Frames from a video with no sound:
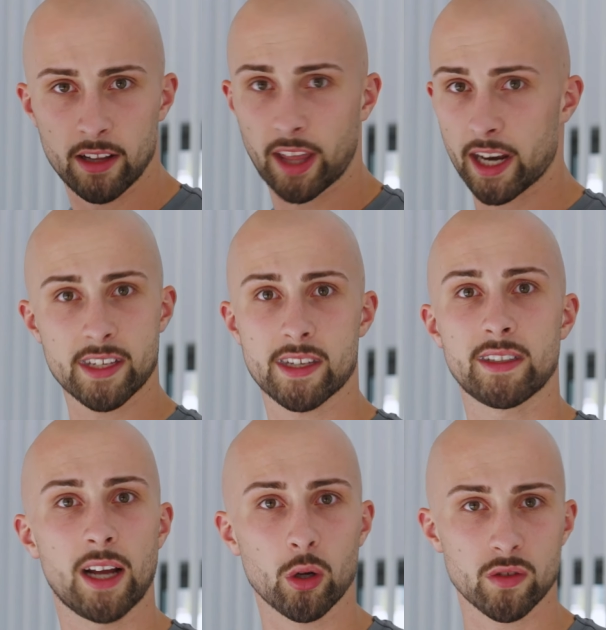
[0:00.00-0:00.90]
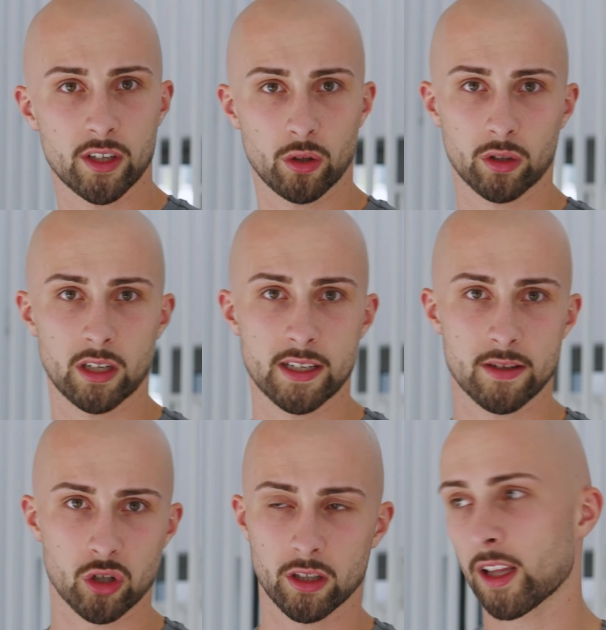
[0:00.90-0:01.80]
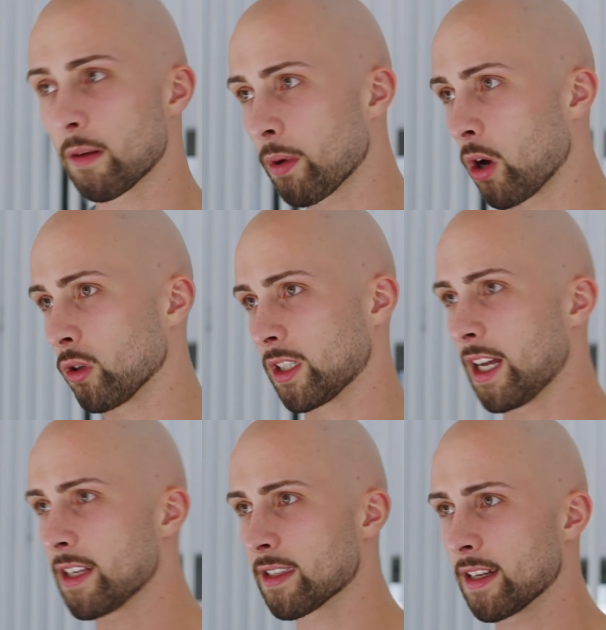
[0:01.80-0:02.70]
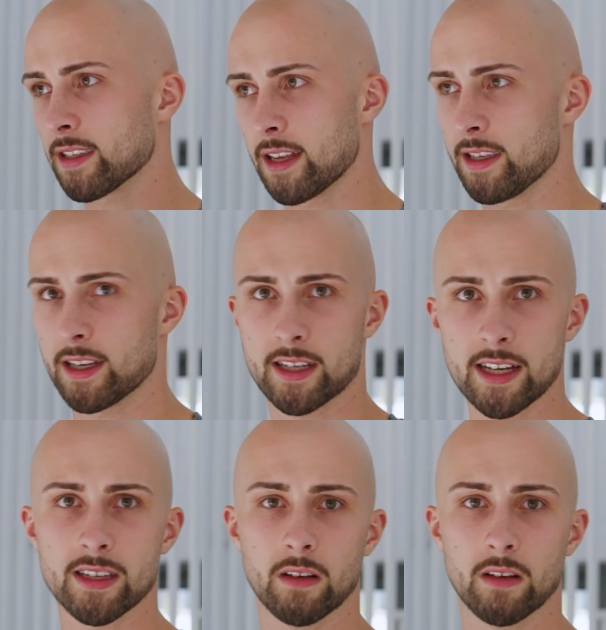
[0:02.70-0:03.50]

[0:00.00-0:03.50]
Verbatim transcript: Dann ist die Auswanderung der nächste Schritt. Dann brauche ich das, das, das, das, das.